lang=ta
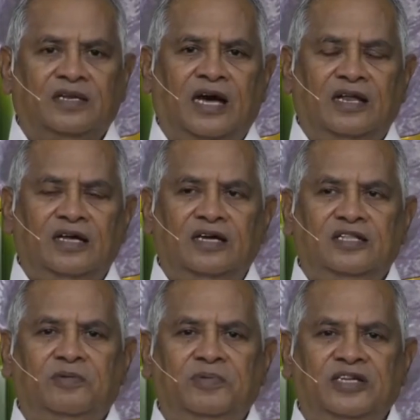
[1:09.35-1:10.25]

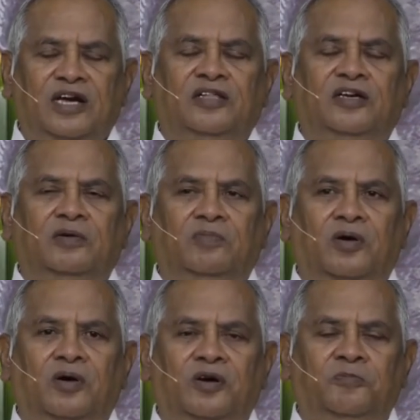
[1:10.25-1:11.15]
நரகத்தை பற்றி
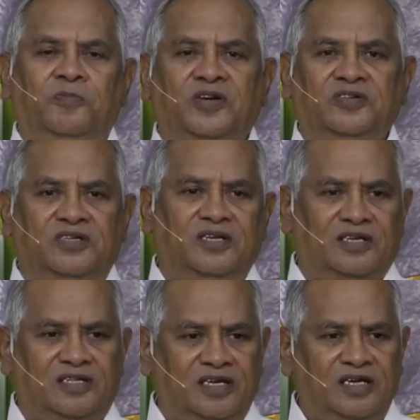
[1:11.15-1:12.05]
அதிகமாய்
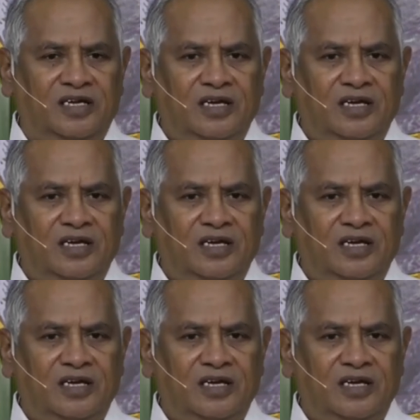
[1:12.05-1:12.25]
பேசினது